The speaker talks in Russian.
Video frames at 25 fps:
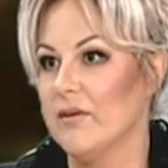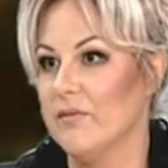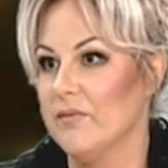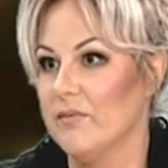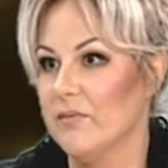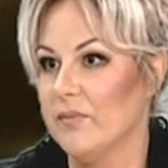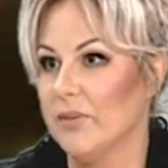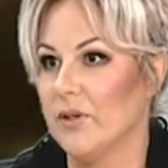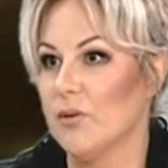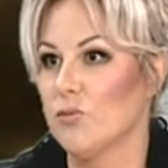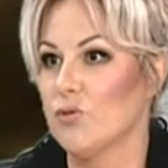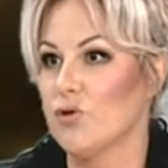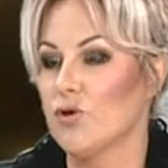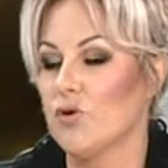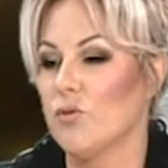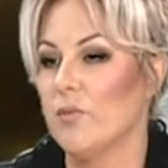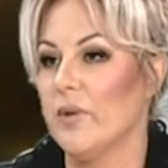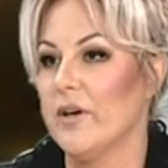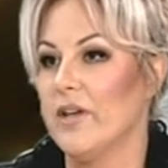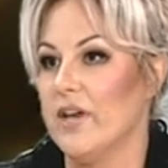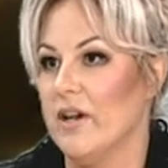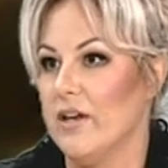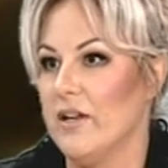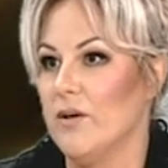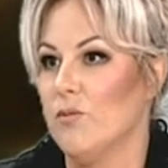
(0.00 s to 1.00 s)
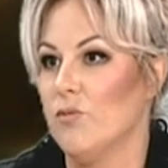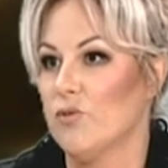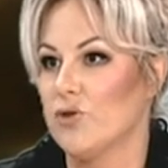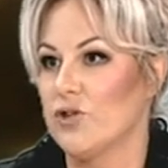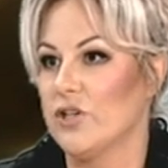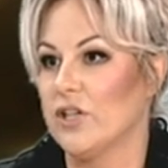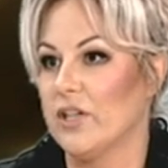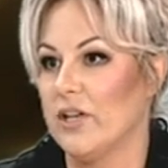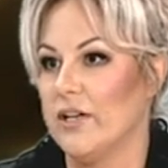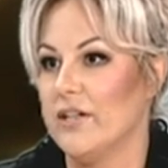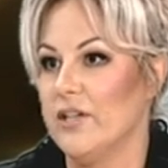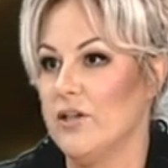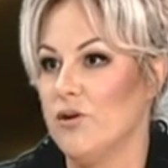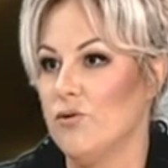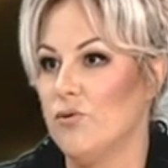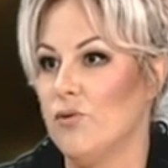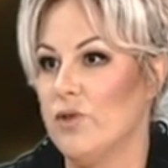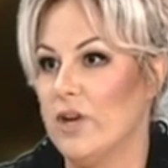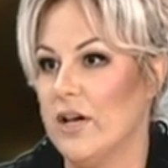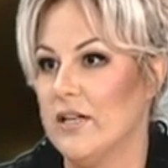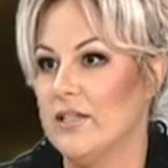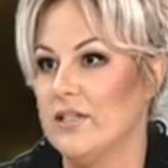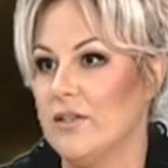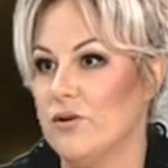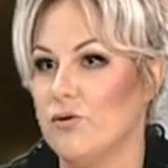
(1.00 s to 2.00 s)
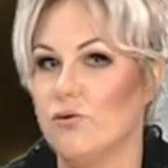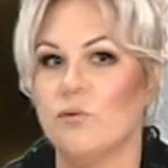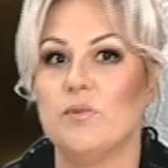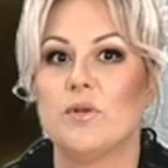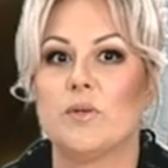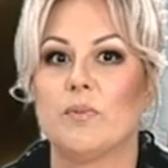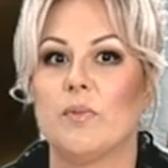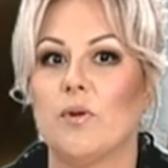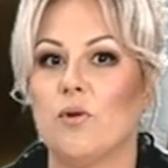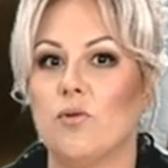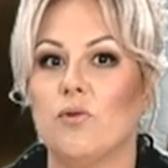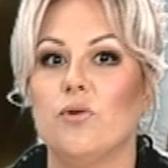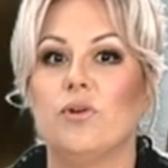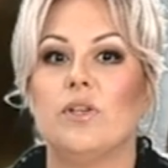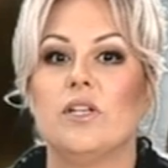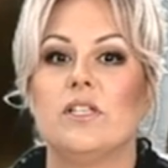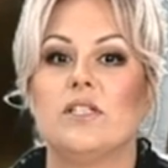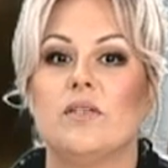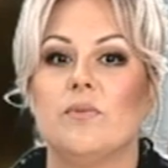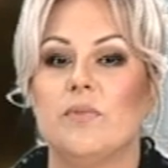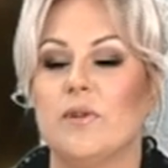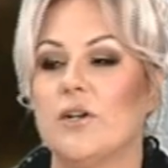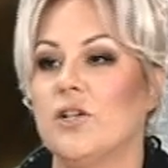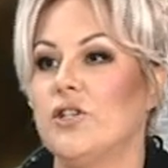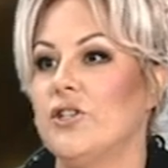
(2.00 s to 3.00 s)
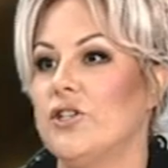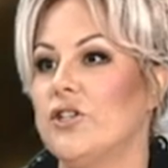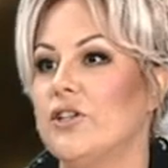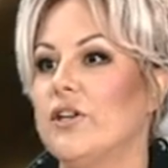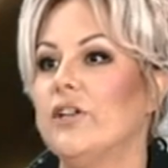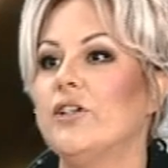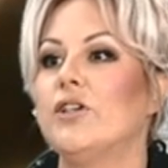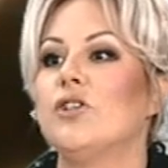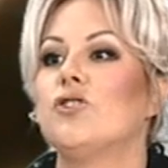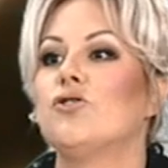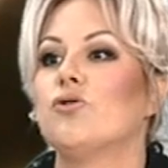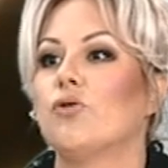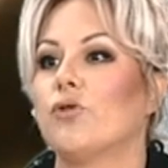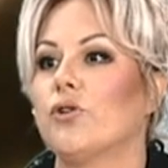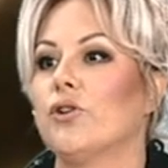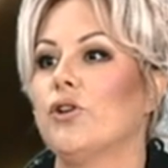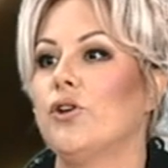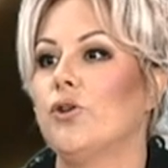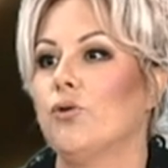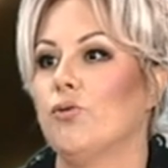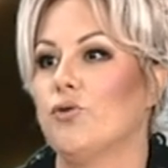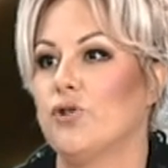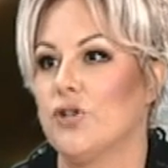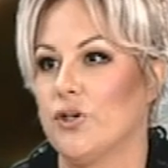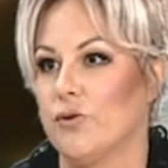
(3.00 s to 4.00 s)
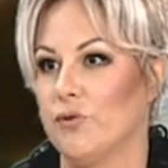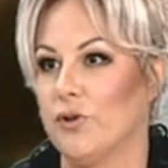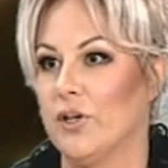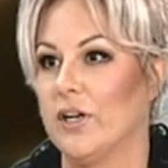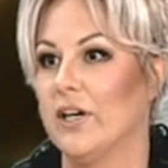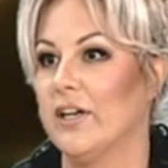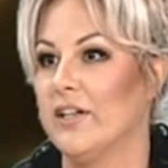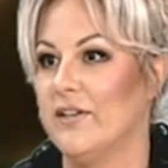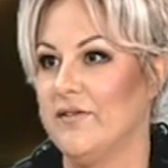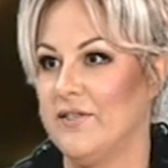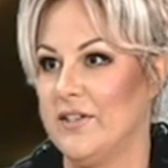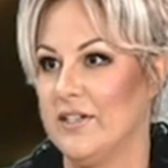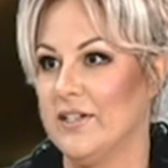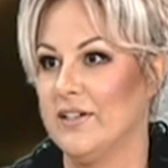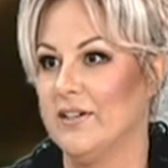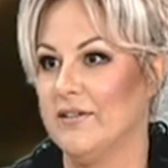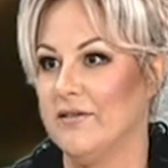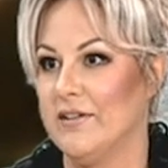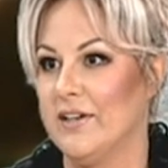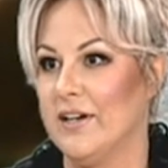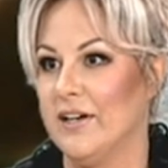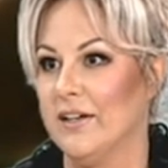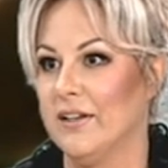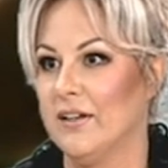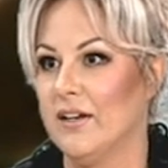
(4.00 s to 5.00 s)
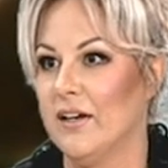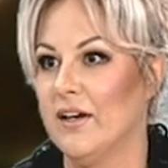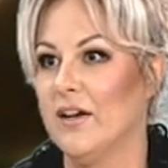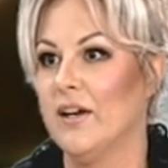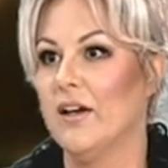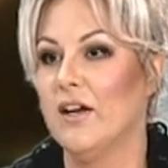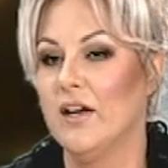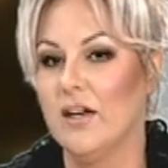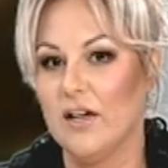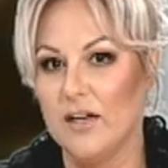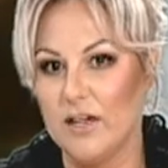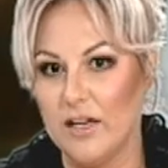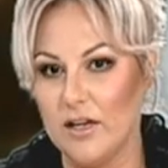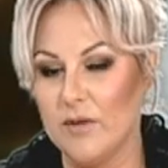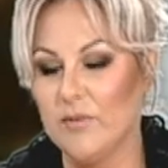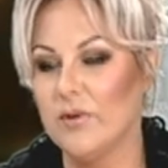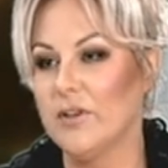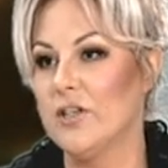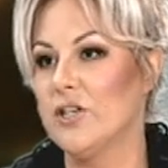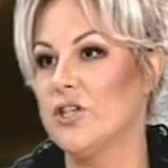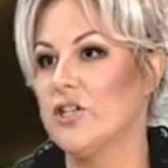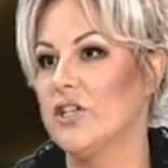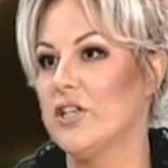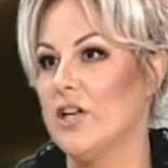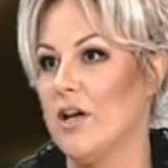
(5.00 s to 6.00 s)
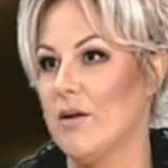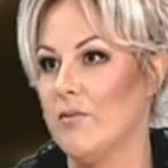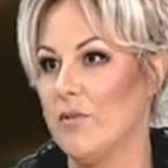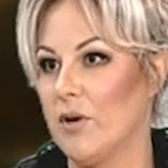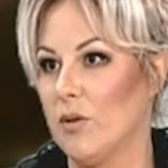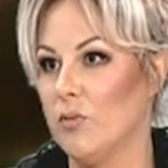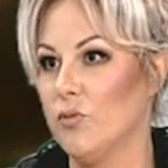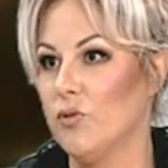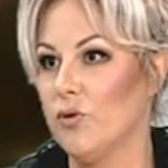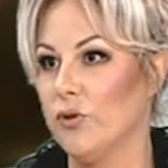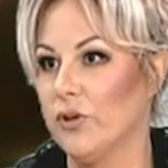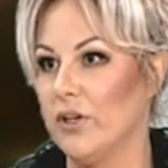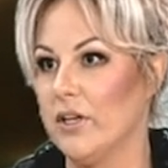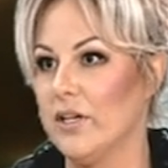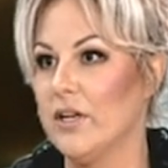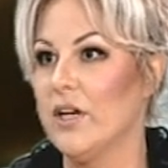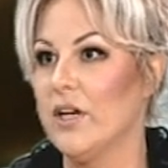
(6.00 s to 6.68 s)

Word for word: потому что моя не может ходить гулять, ее беспокоят эти прыщи, эти черные точки, вот так они все говорят. Угу. И мы начинаем работать.